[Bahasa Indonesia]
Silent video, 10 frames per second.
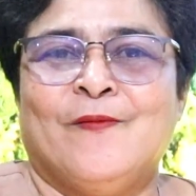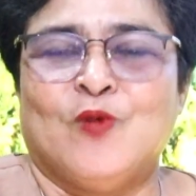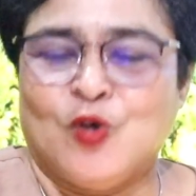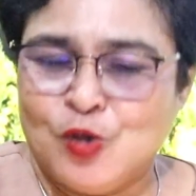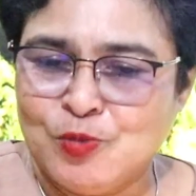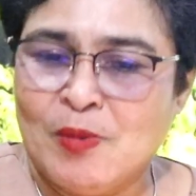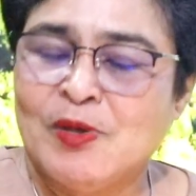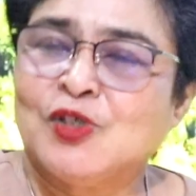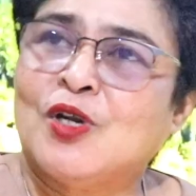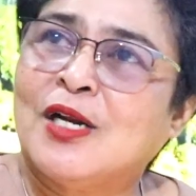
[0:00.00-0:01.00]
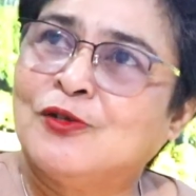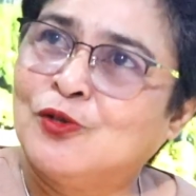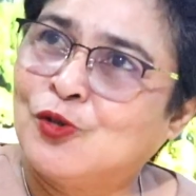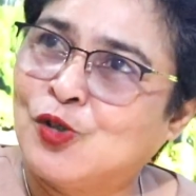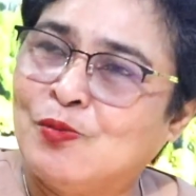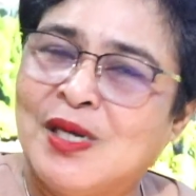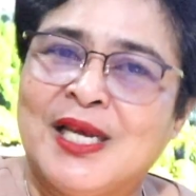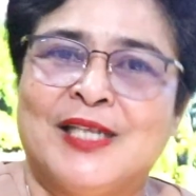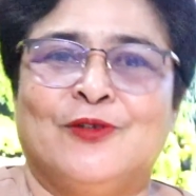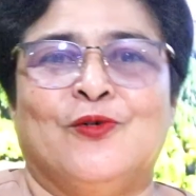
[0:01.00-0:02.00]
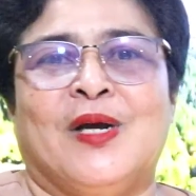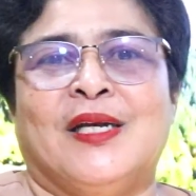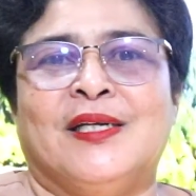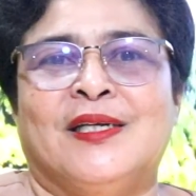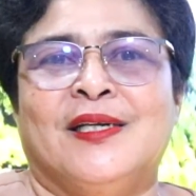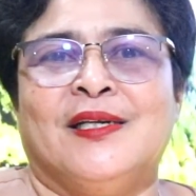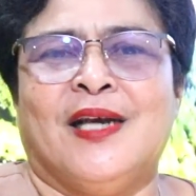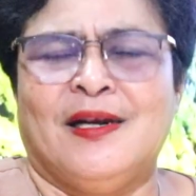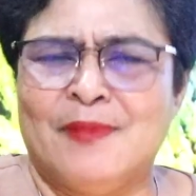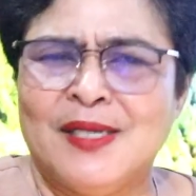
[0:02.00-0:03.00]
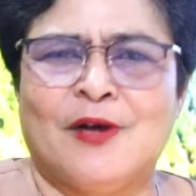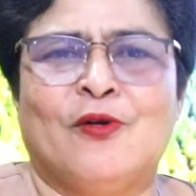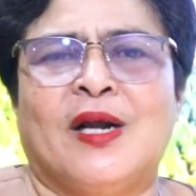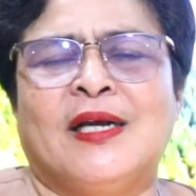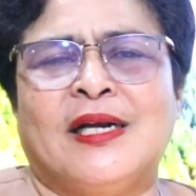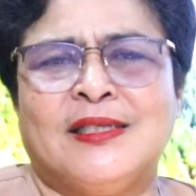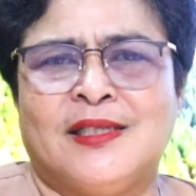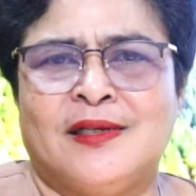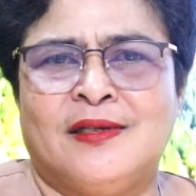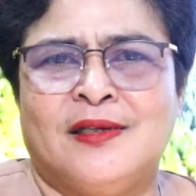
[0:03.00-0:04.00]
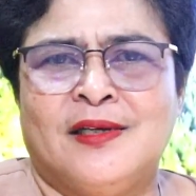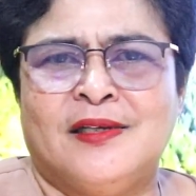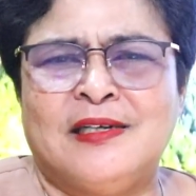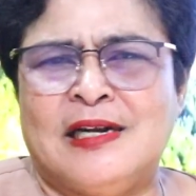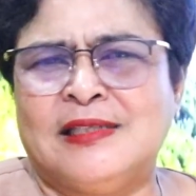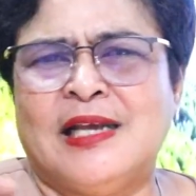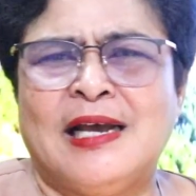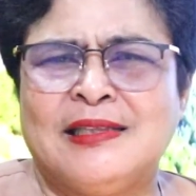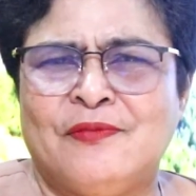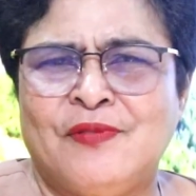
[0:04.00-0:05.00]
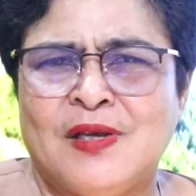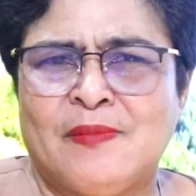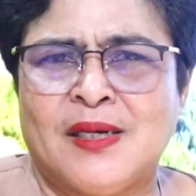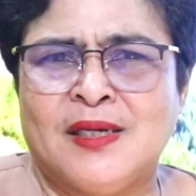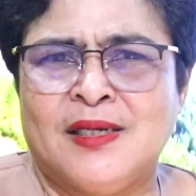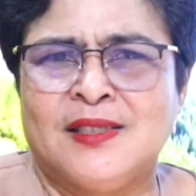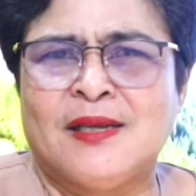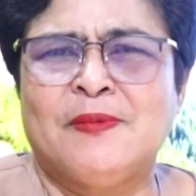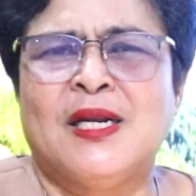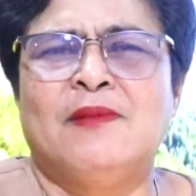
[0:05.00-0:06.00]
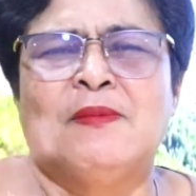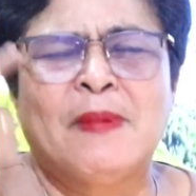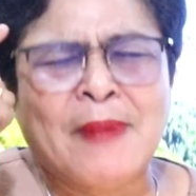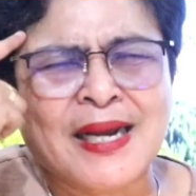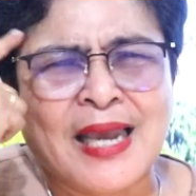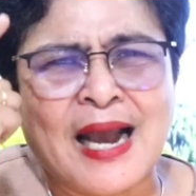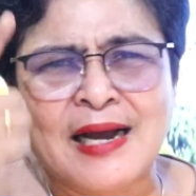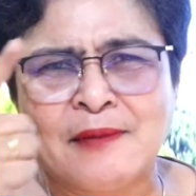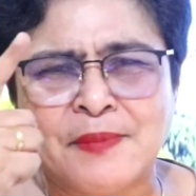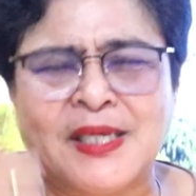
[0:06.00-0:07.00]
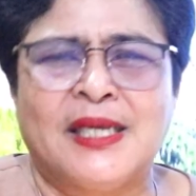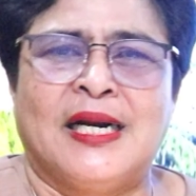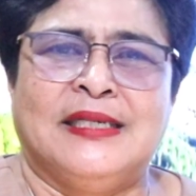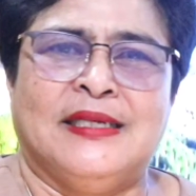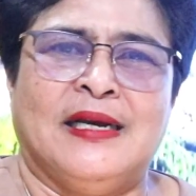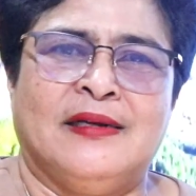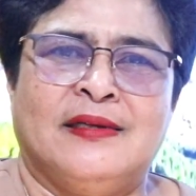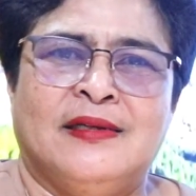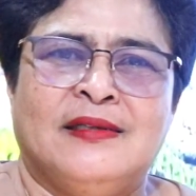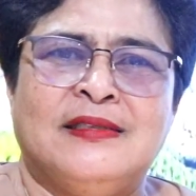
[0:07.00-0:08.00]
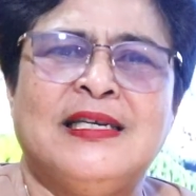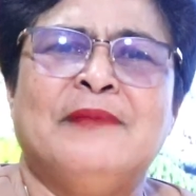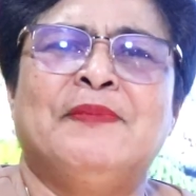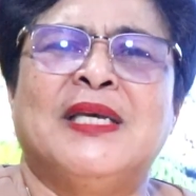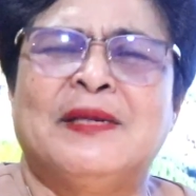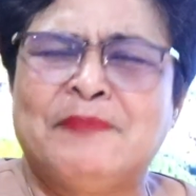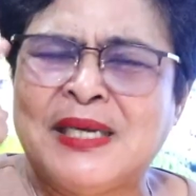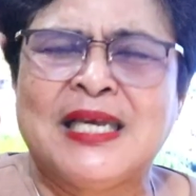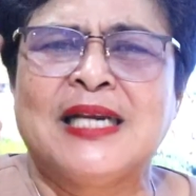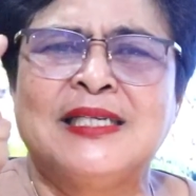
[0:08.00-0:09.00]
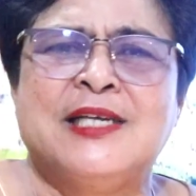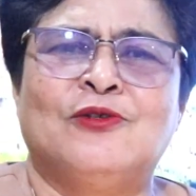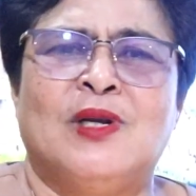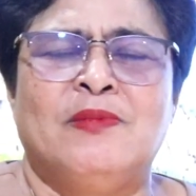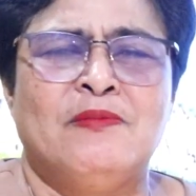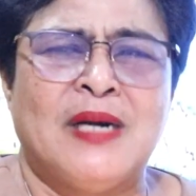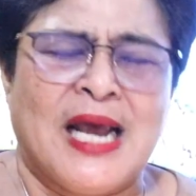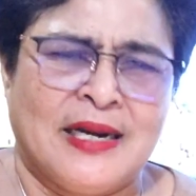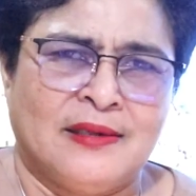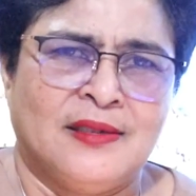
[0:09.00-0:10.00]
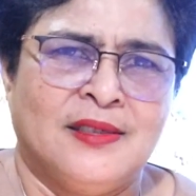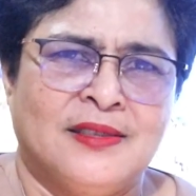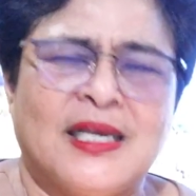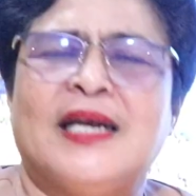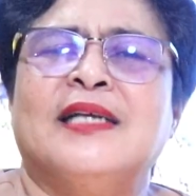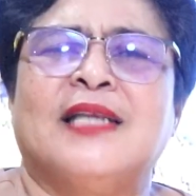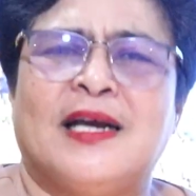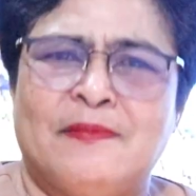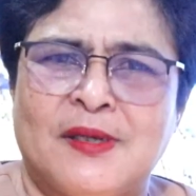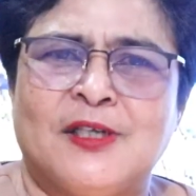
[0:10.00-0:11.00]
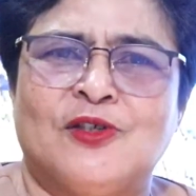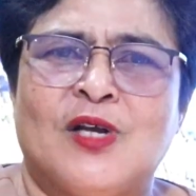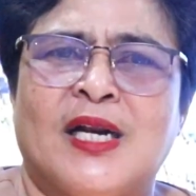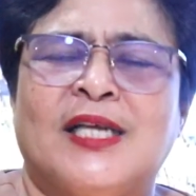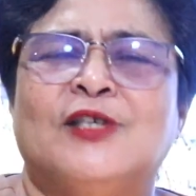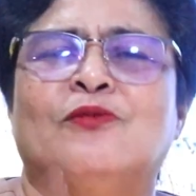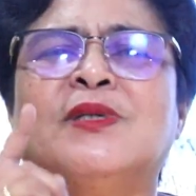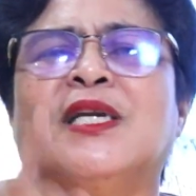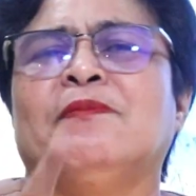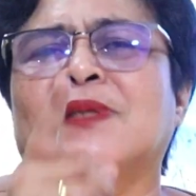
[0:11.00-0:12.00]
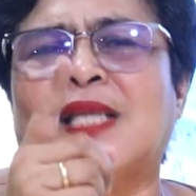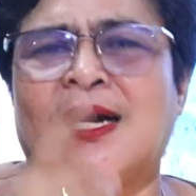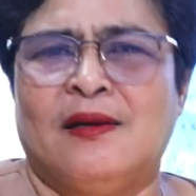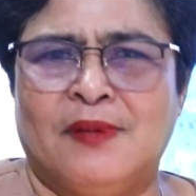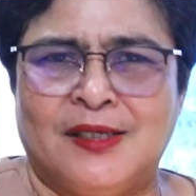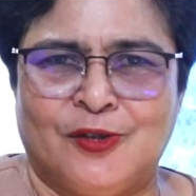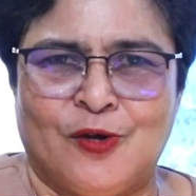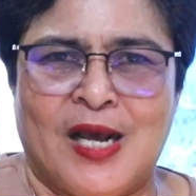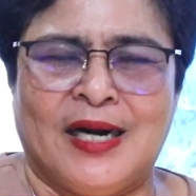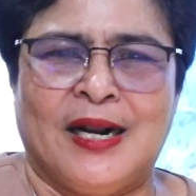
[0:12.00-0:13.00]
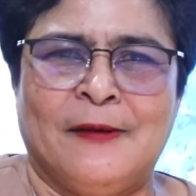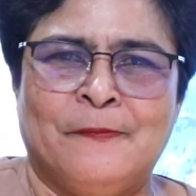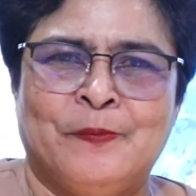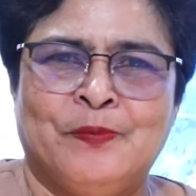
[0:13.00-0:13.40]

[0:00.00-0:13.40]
Roh Kudus membawa saudara untuk terus melihat Tuhan, ada banyak orang Kristen dinasehati firman, tapi dia lebih memakai akal pikirannya. Dia pikir pikirannya itu lebih benar. Saya katakan bagi saudara, itu menjadi petaka bagi saudara.